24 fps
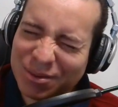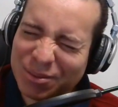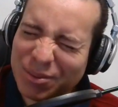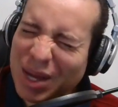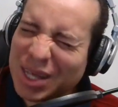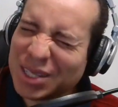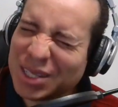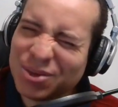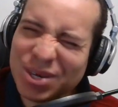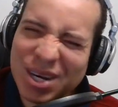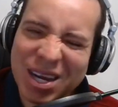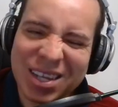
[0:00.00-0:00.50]
va
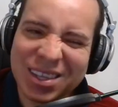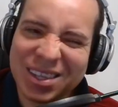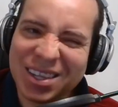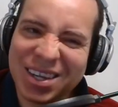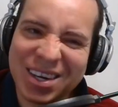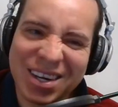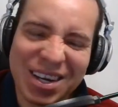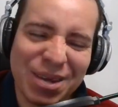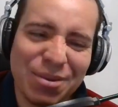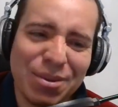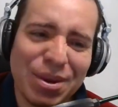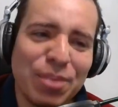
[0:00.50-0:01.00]
a sonar
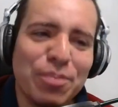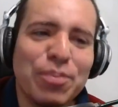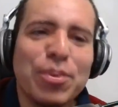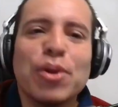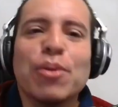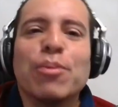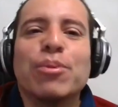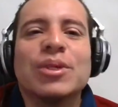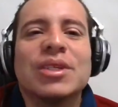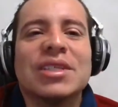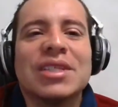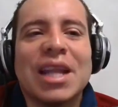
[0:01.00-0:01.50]
terrible,
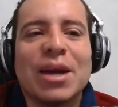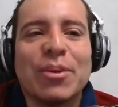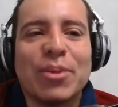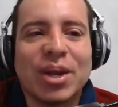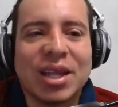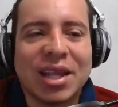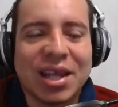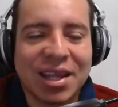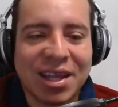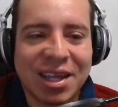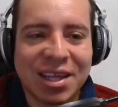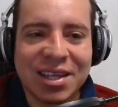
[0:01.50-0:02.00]
pero pues es la
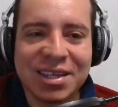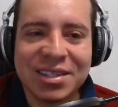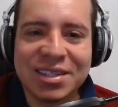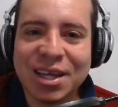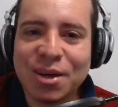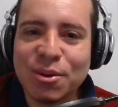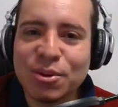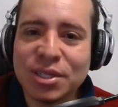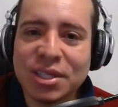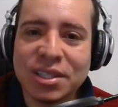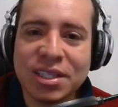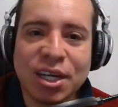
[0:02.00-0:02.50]
verdad, aquí
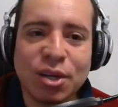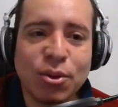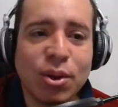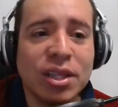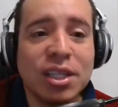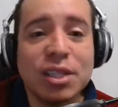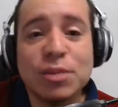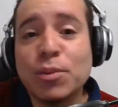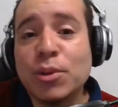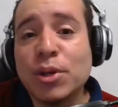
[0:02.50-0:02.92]
estamos entre cuates,